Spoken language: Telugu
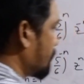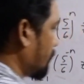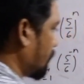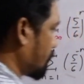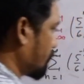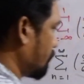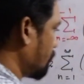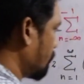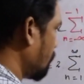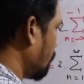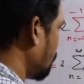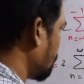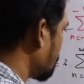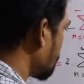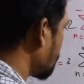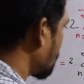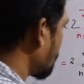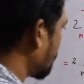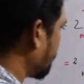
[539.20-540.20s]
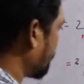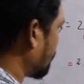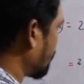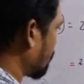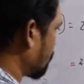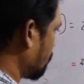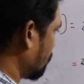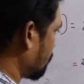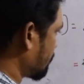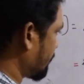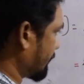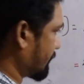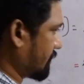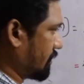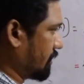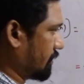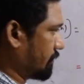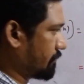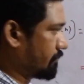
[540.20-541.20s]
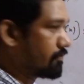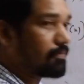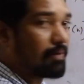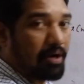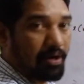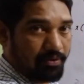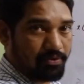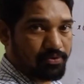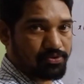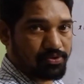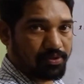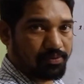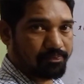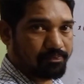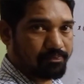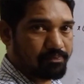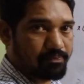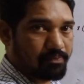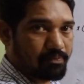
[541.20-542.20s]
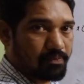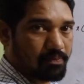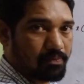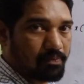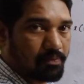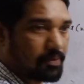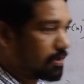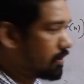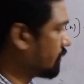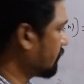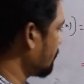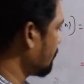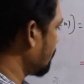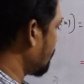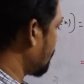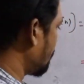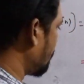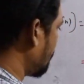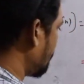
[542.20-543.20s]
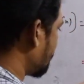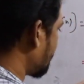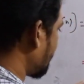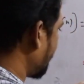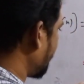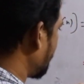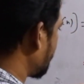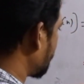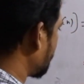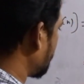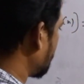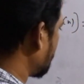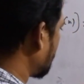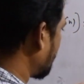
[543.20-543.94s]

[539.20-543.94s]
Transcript: డిస్కషన్తో మనకు వచ్చేస్తుంది ఆర్ఓసి ఇది సమేషన్